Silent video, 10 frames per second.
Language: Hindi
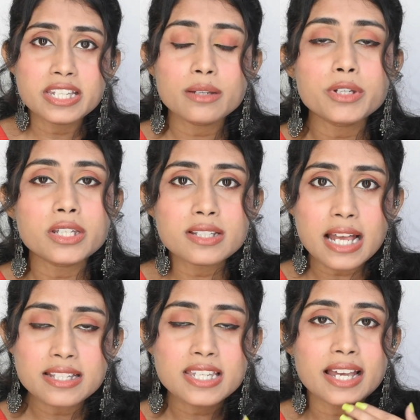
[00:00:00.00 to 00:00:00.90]
चाहिए बिकॉज
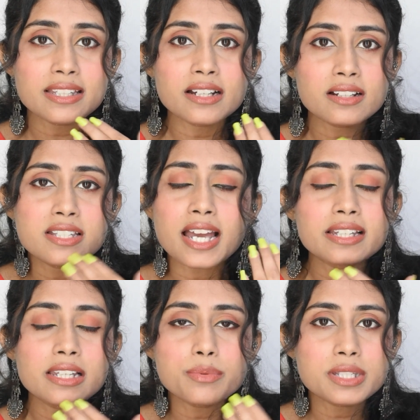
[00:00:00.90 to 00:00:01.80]
आज
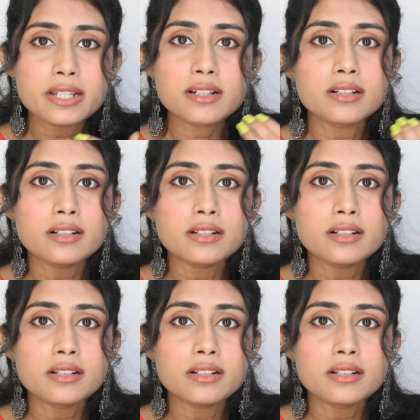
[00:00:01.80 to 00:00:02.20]
ज़्यादा लिपस्टिक